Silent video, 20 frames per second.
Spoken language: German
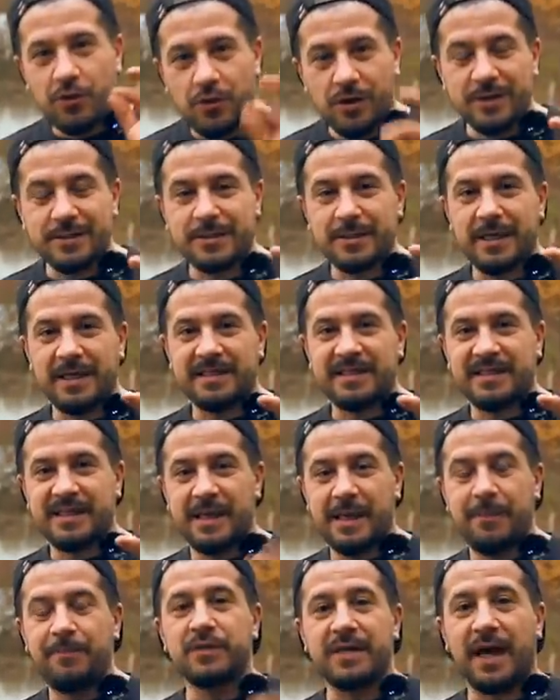kurz
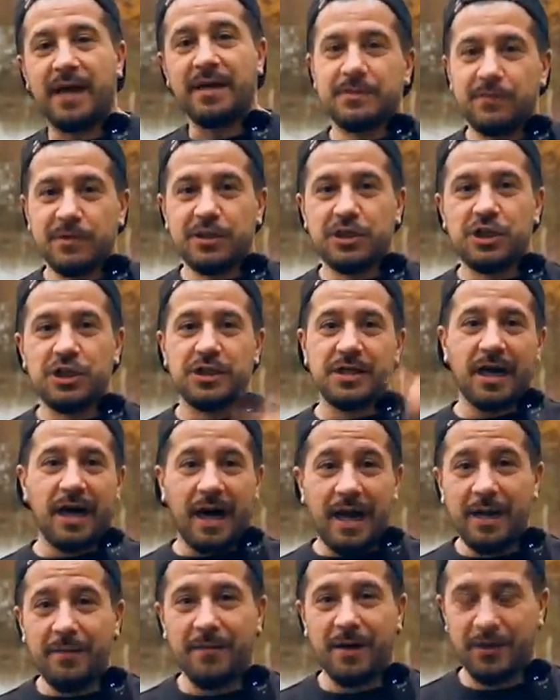erzählen. Und dann switche ich
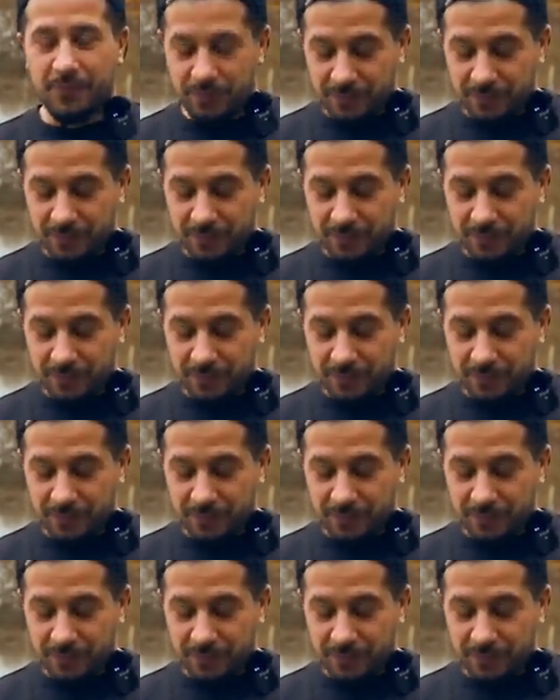einmal